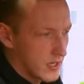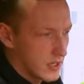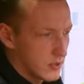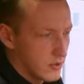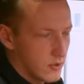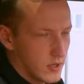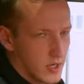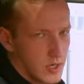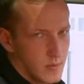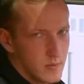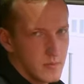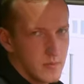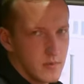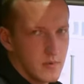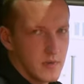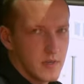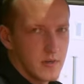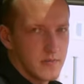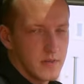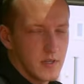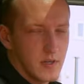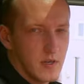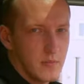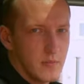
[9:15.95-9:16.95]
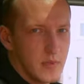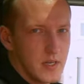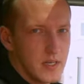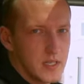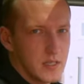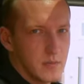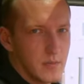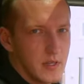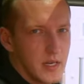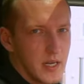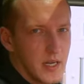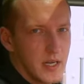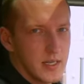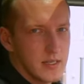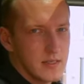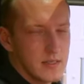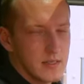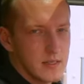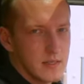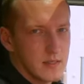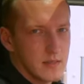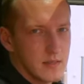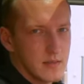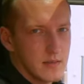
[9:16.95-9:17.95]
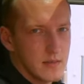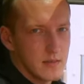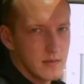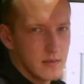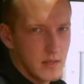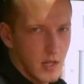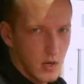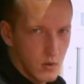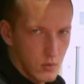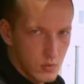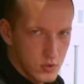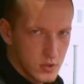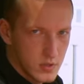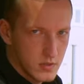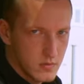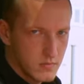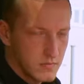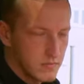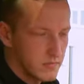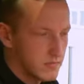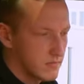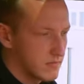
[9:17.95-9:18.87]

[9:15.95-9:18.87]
который автомобиль забирает снаружи, э,